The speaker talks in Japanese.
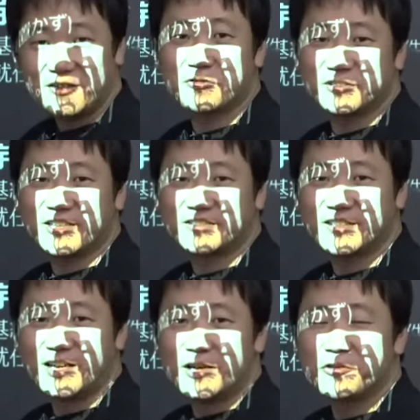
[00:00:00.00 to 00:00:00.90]
ということで
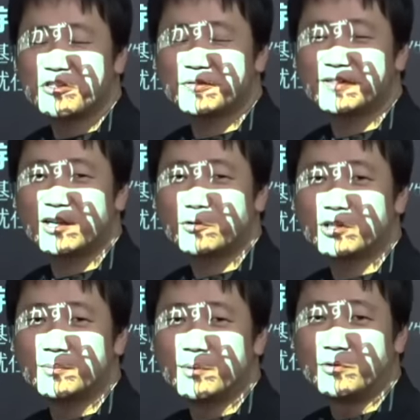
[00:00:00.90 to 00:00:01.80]
す義房の
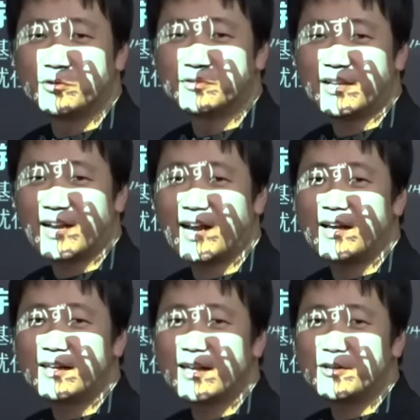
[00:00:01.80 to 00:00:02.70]
子供元常が
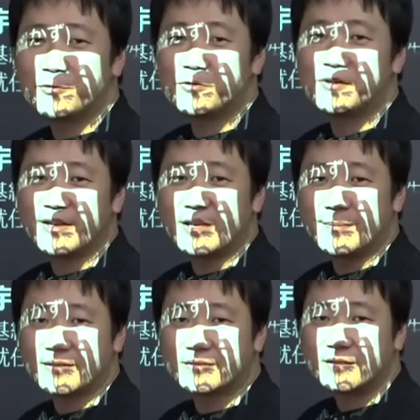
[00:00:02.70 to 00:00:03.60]
権力を握り
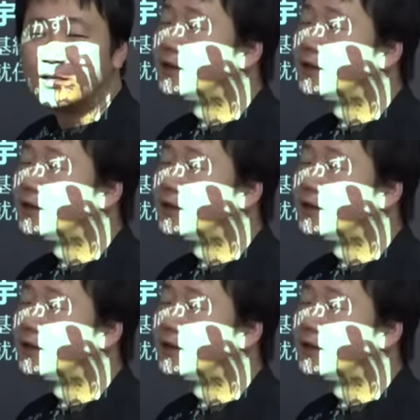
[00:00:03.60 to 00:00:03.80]
ます